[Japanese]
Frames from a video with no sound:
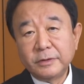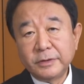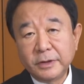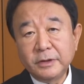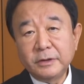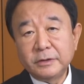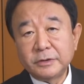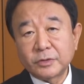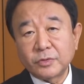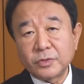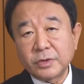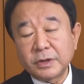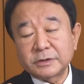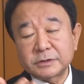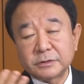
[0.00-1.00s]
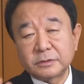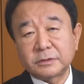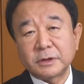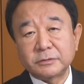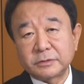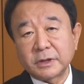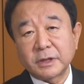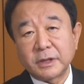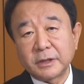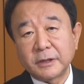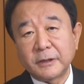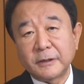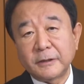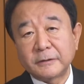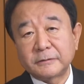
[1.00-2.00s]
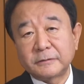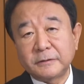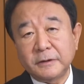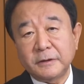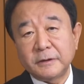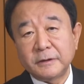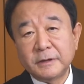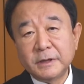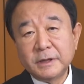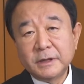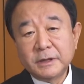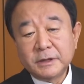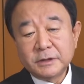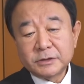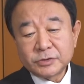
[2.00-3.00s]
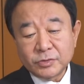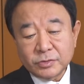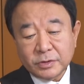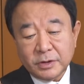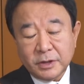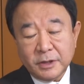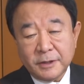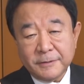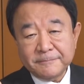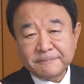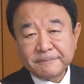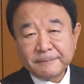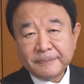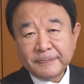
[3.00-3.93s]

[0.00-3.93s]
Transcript: ね、でここは作った疑いがあってそこから